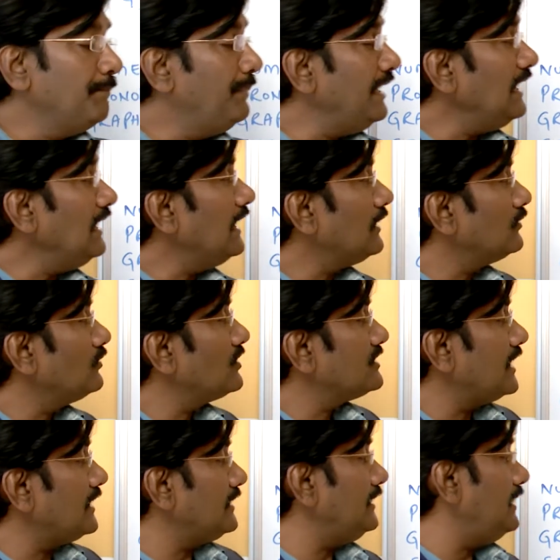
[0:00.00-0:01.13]
బీ లెటర్తో
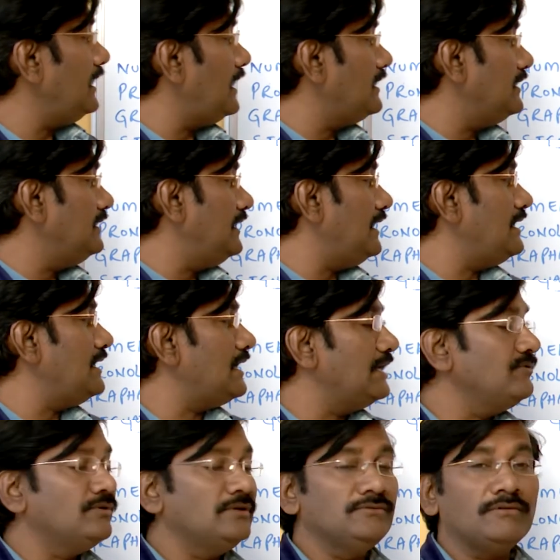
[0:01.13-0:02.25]
స్టార్ట్ అయ్యి ఇలాంటి ఏఈ
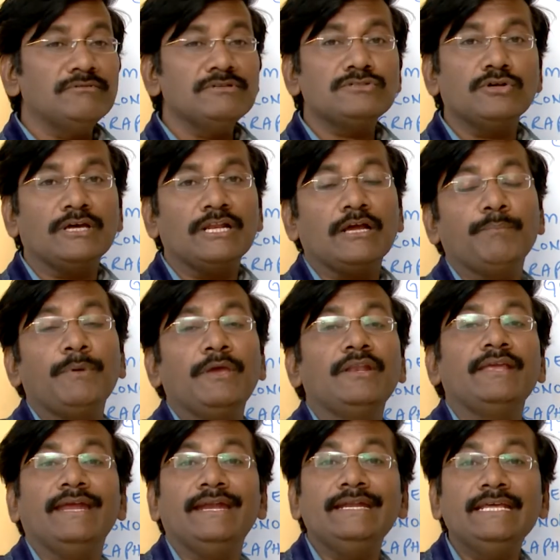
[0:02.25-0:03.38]
ఐఓ వబుల్స్తో కనుక
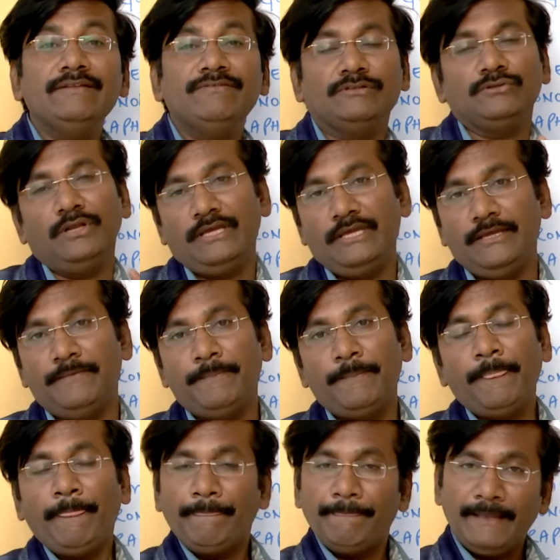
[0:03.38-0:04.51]
పేరు ఎండ్ అయిన వ్యక్తులకి
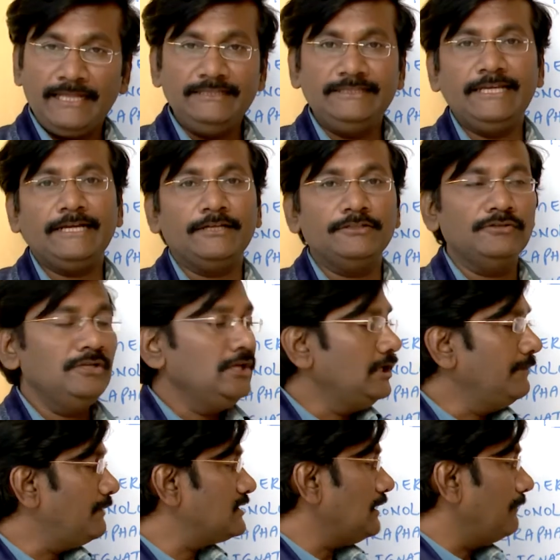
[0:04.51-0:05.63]
అంతేకాదు
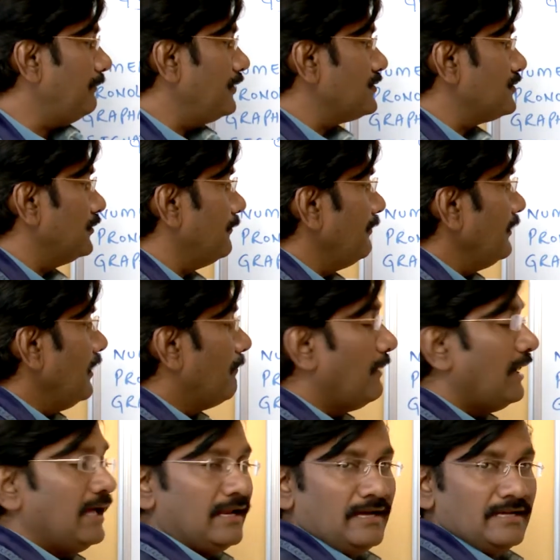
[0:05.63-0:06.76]
ఇప్పుడు సపోజు
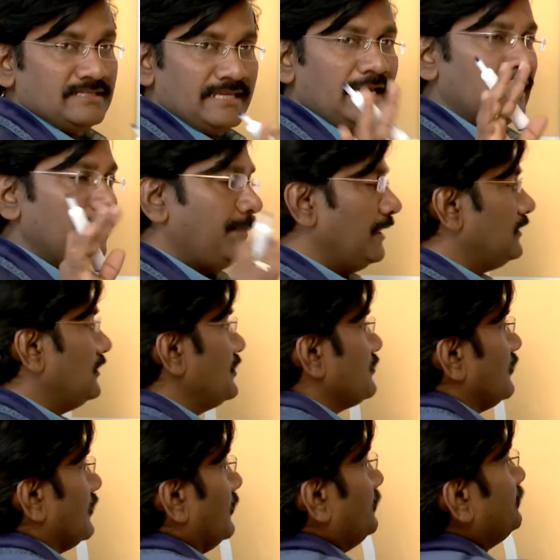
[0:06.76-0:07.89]
బాలాజీ అనే పేరు
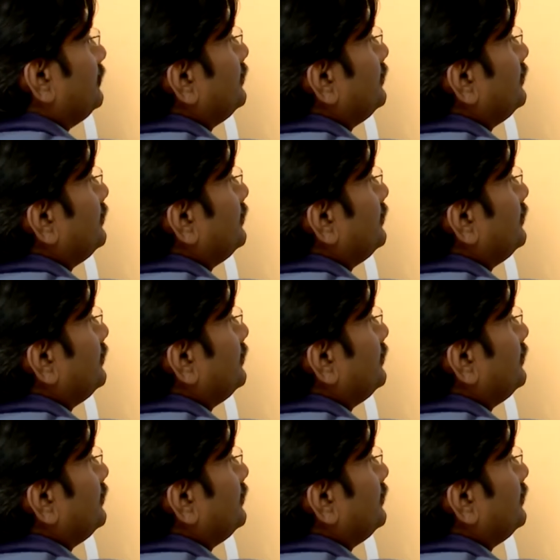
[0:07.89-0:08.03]
తీసుకుందాం